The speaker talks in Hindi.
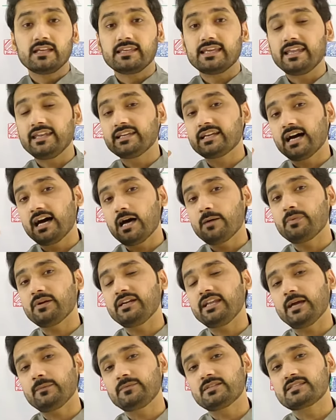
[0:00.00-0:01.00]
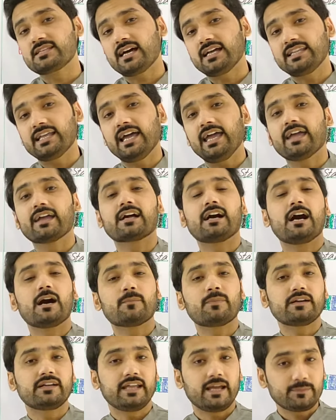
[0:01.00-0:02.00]
यानी कहाँ पर डेप्थ ज़्यादा है
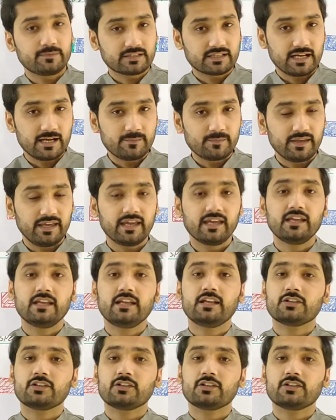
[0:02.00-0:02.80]
कहाँ पर डेप्थ कम है